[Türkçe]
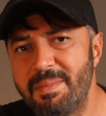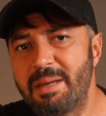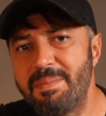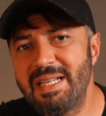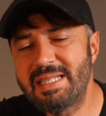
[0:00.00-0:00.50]

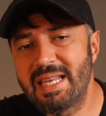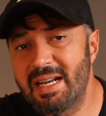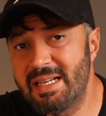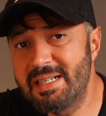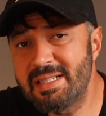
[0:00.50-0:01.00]
Mac
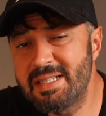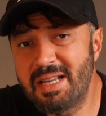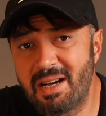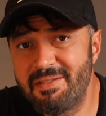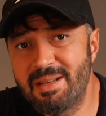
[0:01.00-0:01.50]

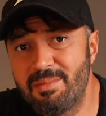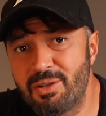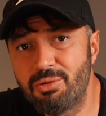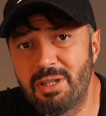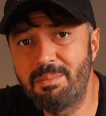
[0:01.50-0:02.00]
bilgisayarlarınızı daha
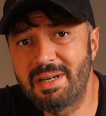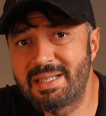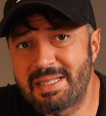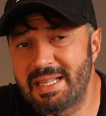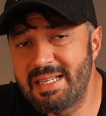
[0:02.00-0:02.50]
verimli kullanmak
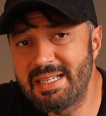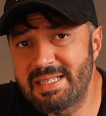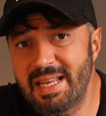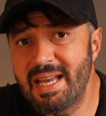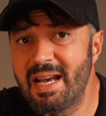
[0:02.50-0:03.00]

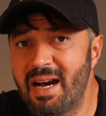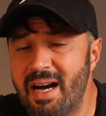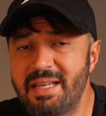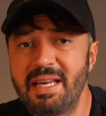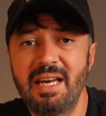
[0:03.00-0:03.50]
istediğinizde
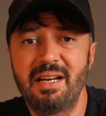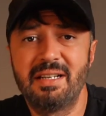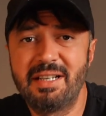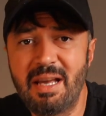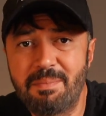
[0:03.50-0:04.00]
hangi
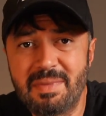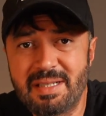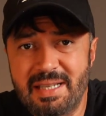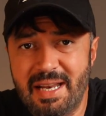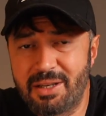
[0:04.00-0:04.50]
ayarları
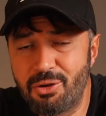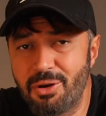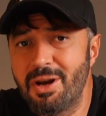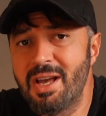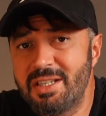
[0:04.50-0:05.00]
yapmanız
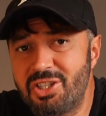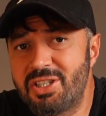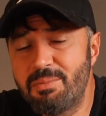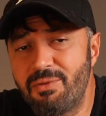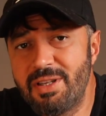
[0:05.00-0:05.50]
gerekiyor?
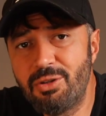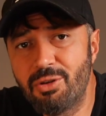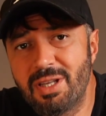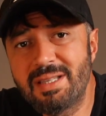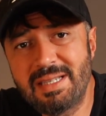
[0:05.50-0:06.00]
İşte bu
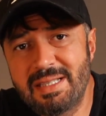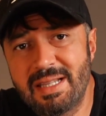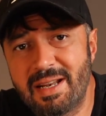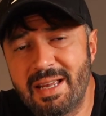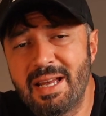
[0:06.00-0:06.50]
videoda
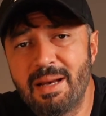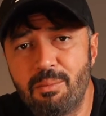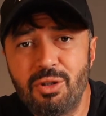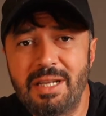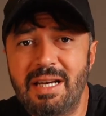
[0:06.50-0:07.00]
sizlere
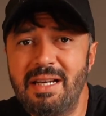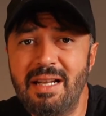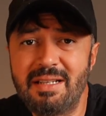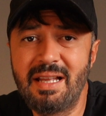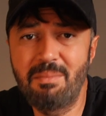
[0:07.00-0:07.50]
bu
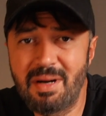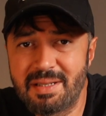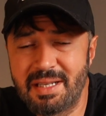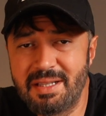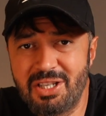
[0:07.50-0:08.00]
detaylardan
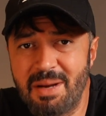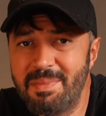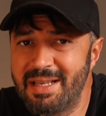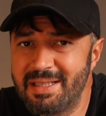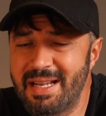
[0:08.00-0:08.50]
bahsedeceğim.
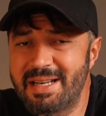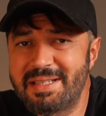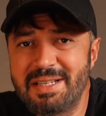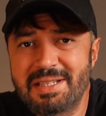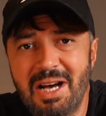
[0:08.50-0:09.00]

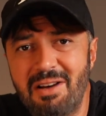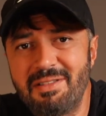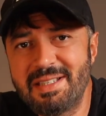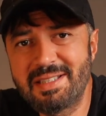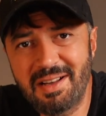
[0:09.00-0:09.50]
Dilerseniz
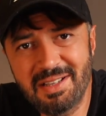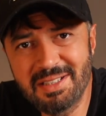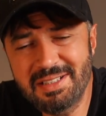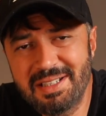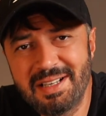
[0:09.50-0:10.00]
kahvenizi
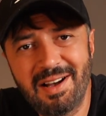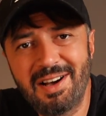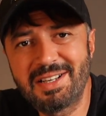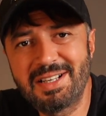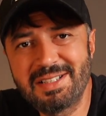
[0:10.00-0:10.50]
alın,
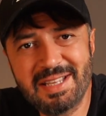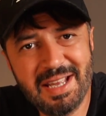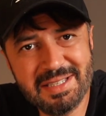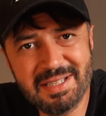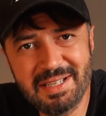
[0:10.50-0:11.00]
arkanıza
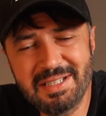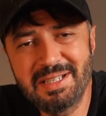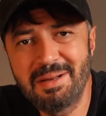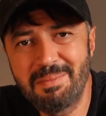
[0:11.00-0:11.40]
yaslanın.